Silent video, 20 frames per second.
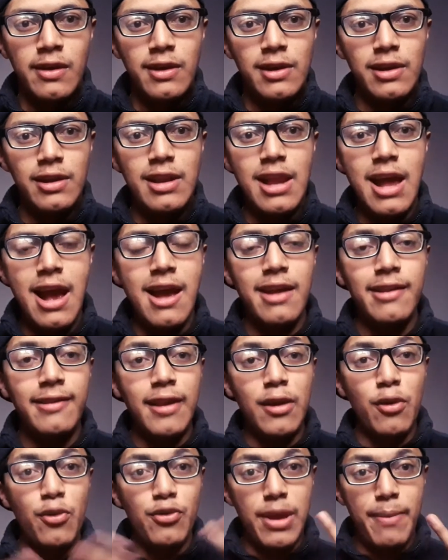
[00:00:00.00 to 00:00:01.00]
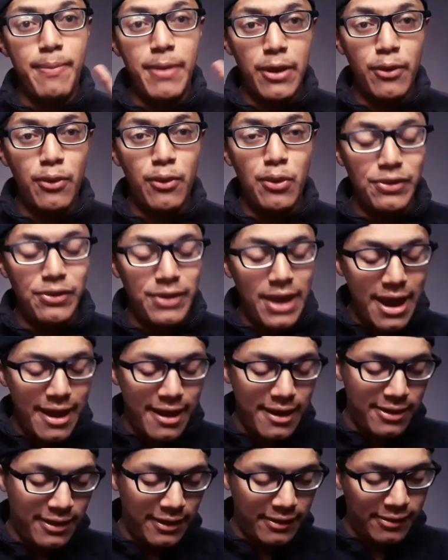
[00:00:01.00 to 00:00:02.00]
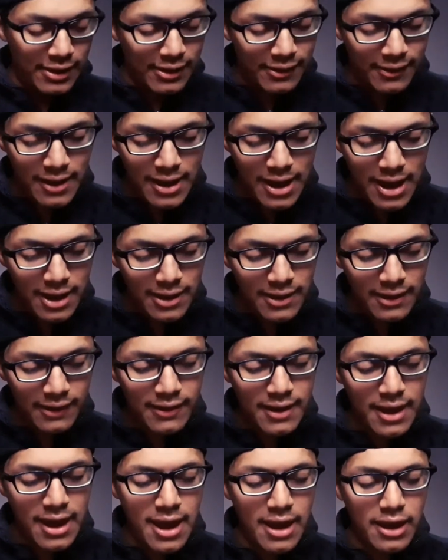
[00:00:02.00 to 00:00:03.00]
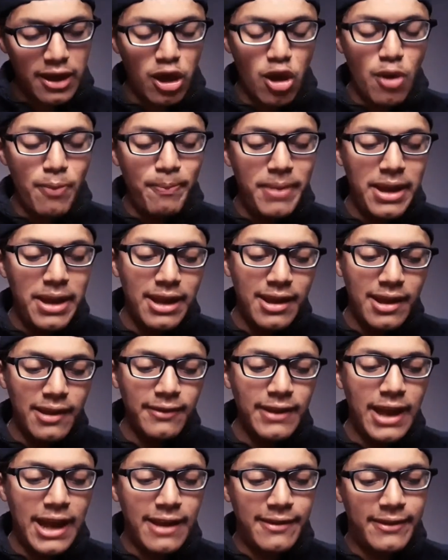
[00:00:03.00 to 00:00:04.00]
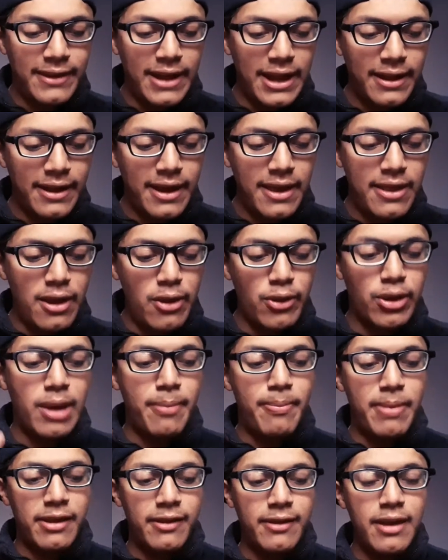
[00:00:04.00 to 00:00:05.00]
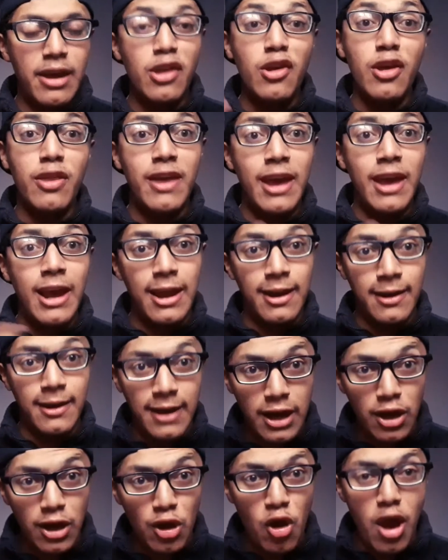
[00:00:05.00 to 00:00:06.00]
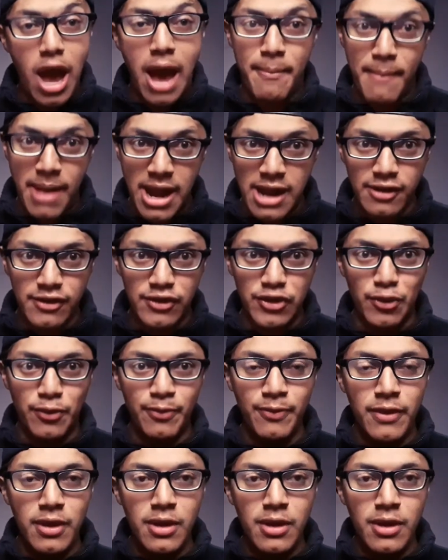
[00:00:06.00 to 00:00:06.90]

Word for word: La segunda pregunta dice así, dice, ¿qué opinas acerca de lo que ha pasado de enero a marzo?